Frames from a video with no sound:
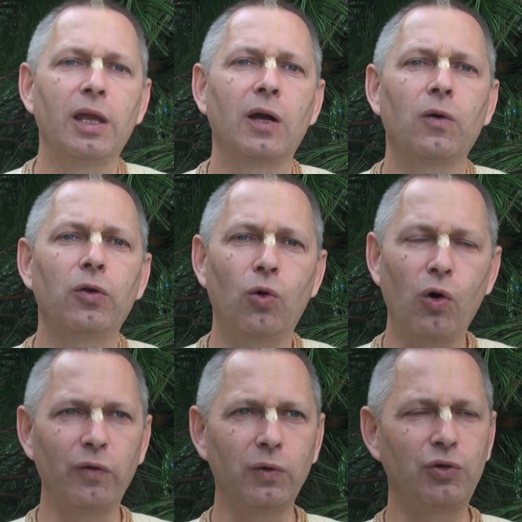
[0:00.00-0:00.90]
Так вот,
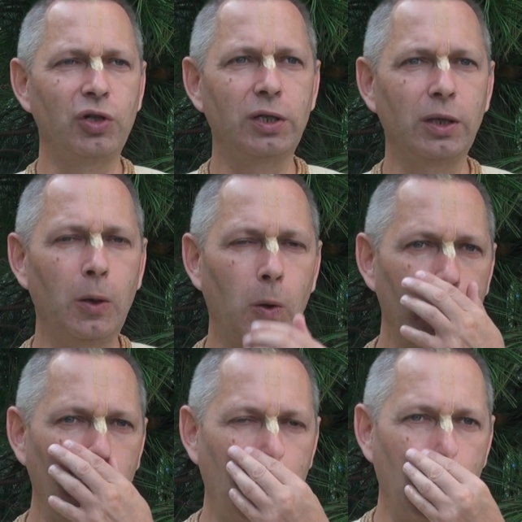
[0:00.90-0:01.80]
духовный учитель,
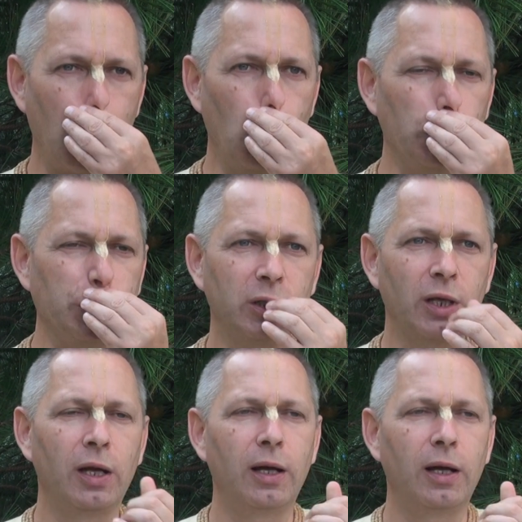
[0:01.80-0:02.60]
он а, учит